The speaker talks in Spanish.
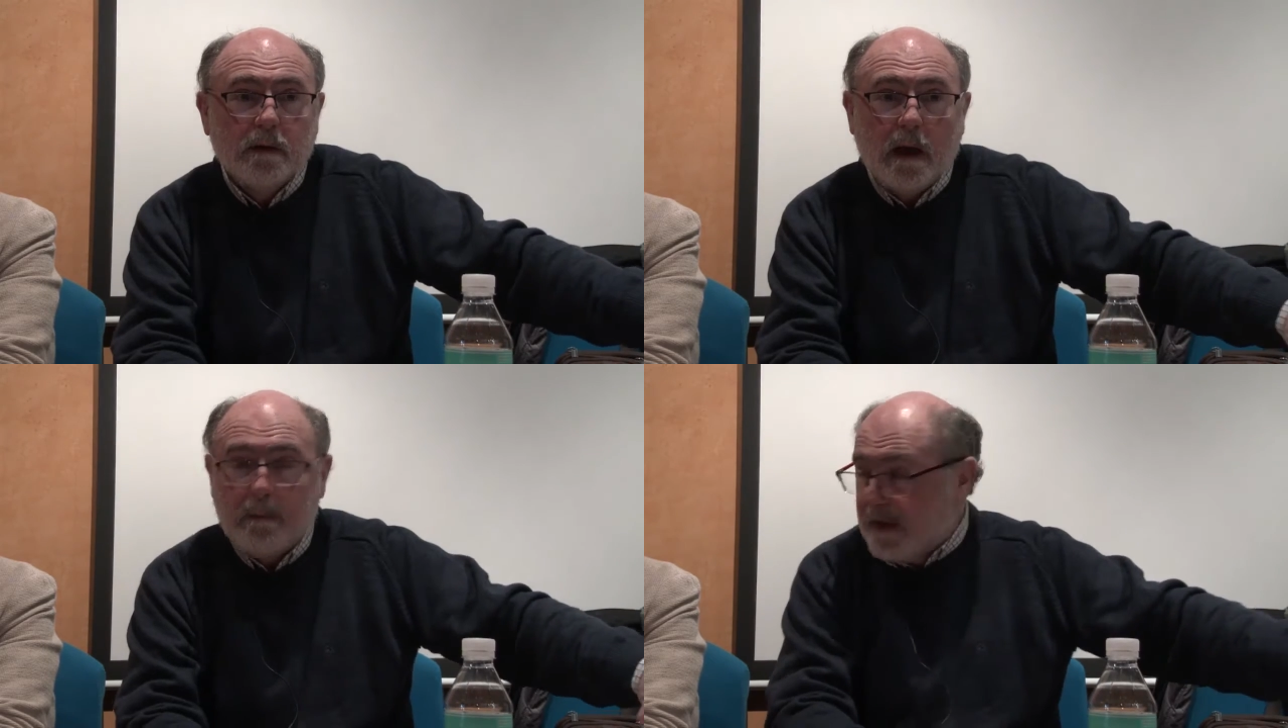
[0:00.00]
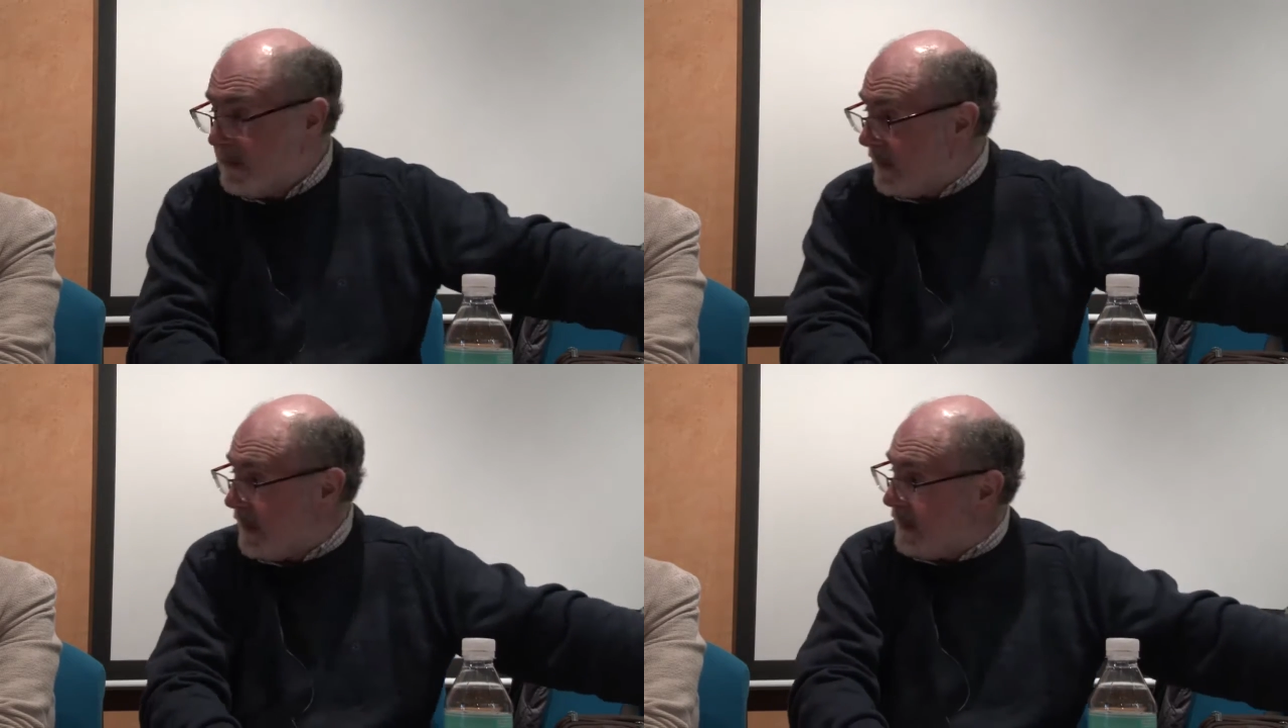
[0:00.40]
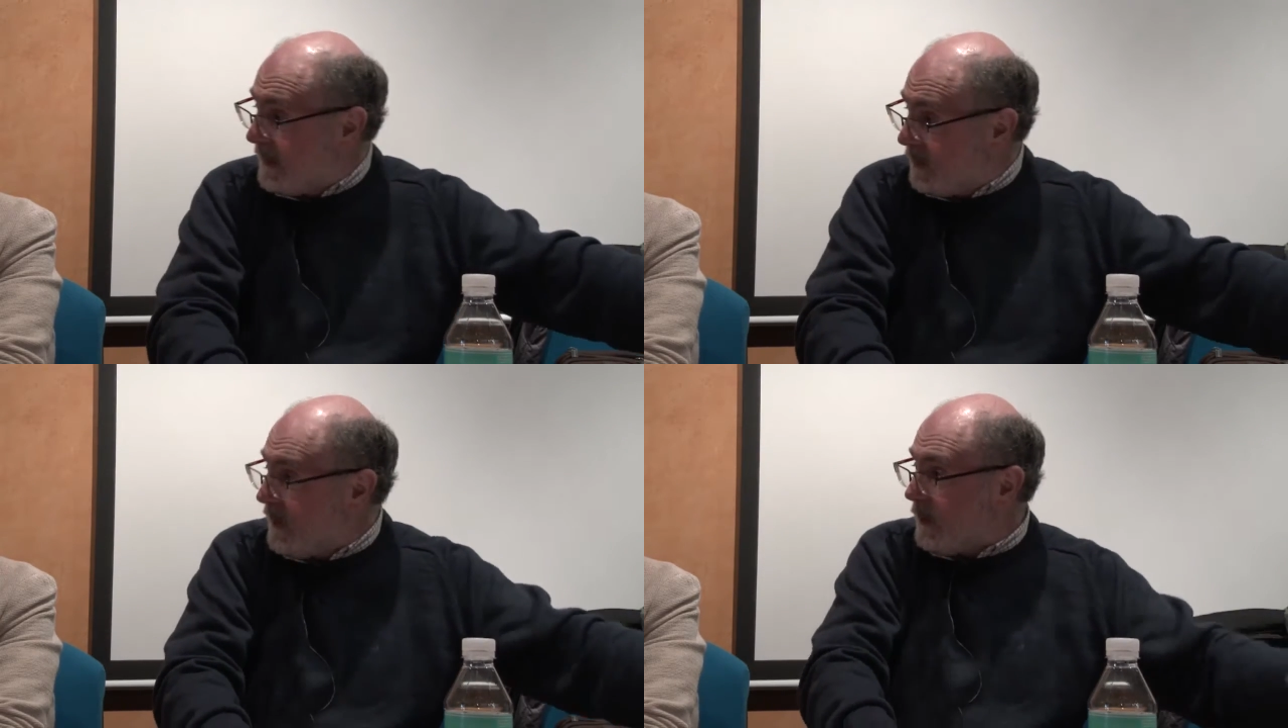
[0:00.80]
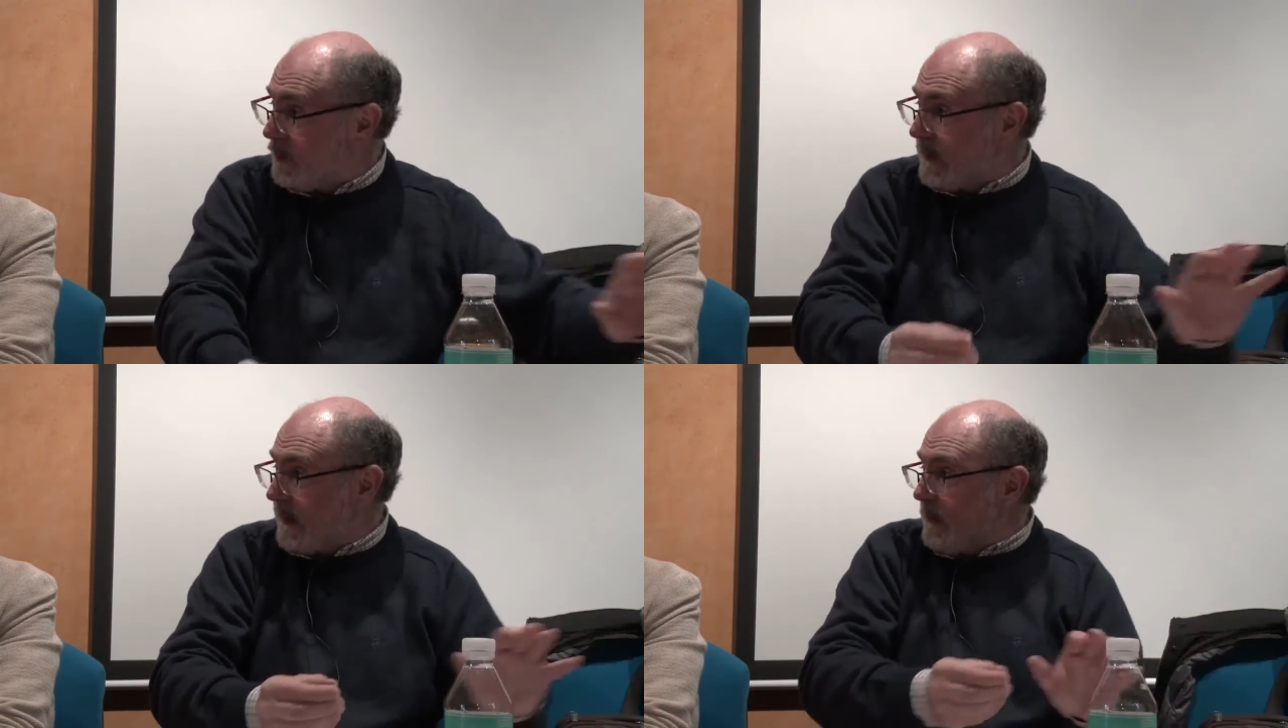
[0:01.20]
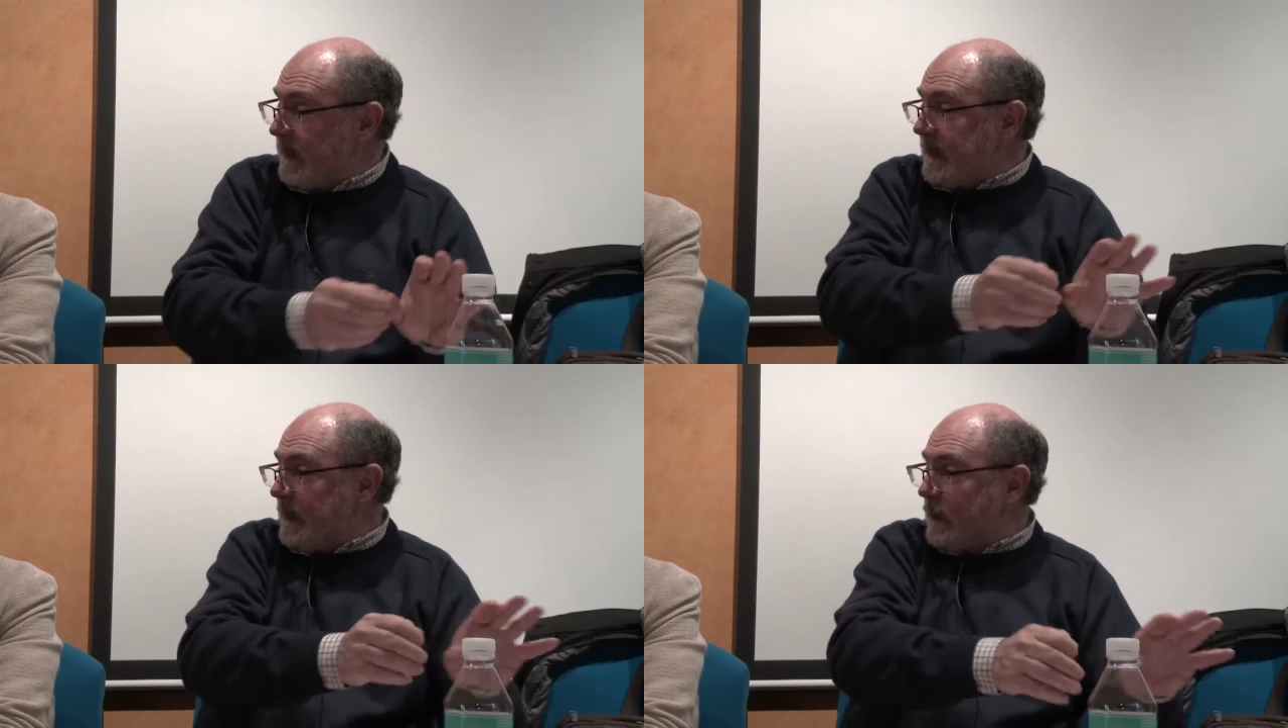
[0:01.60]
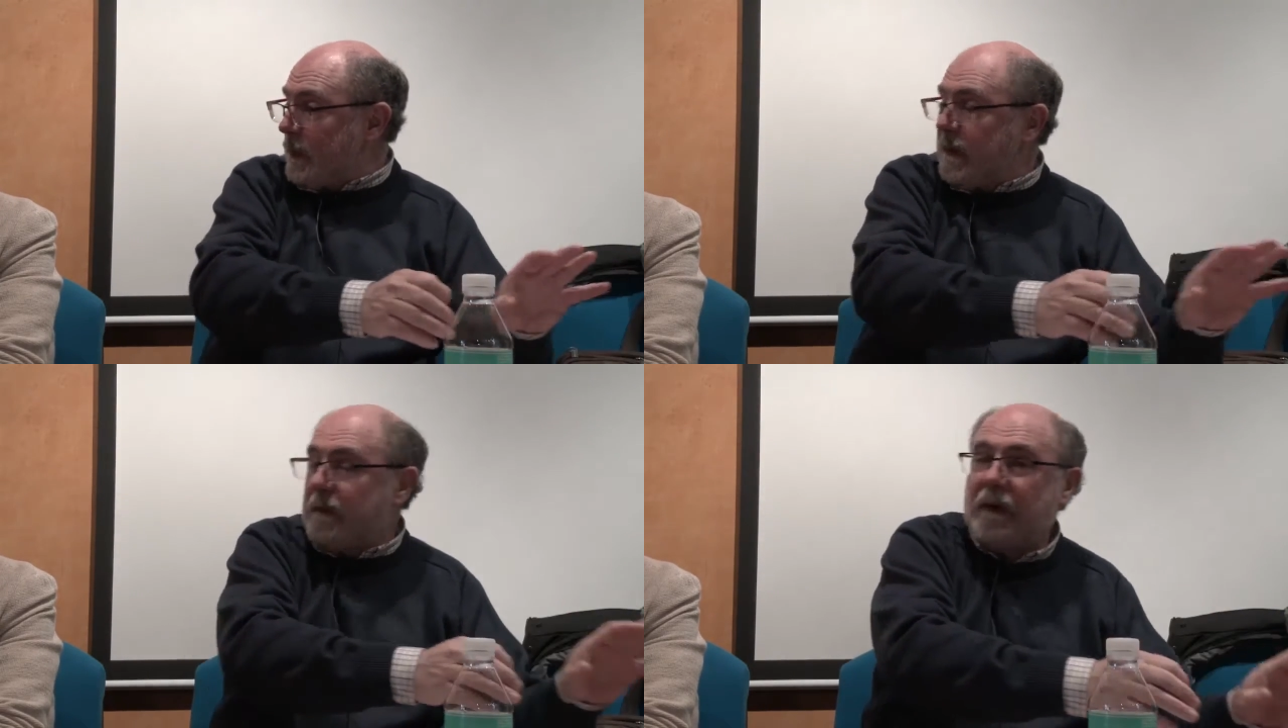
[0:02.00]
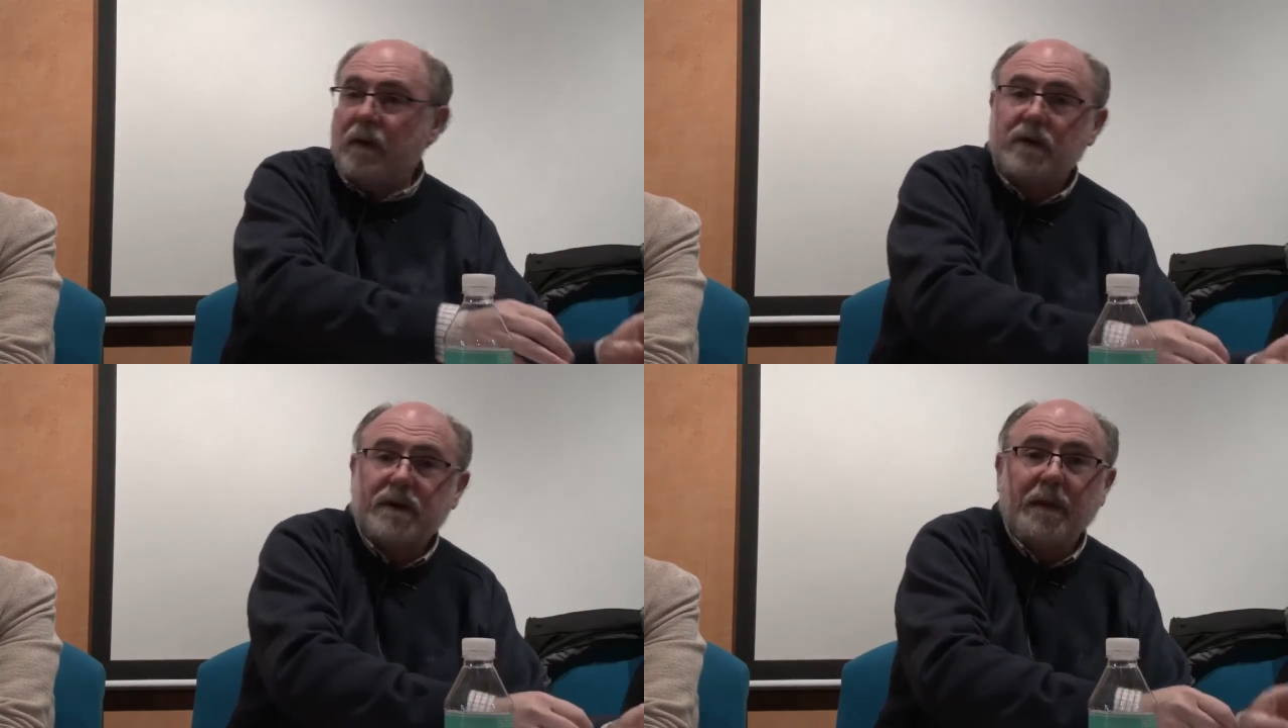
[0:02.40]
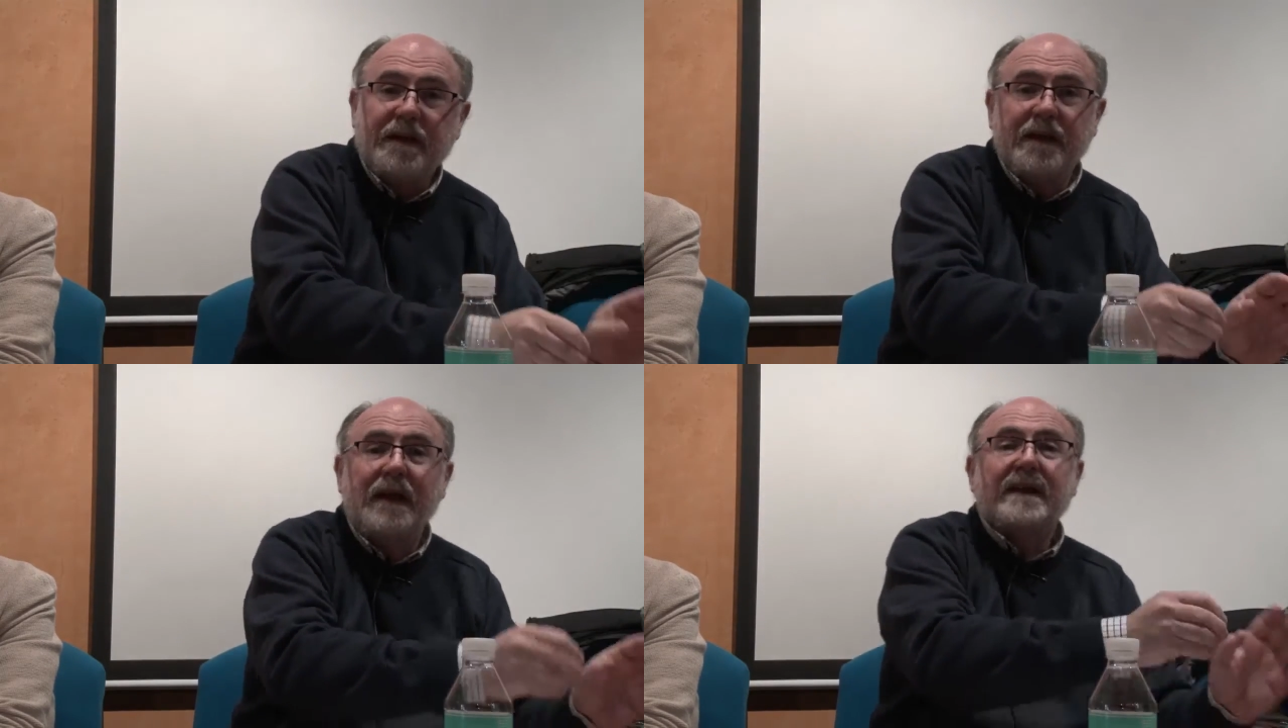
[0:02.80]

aparte de una cosa que dependía de la Unión Europea, pero una cosa aparte,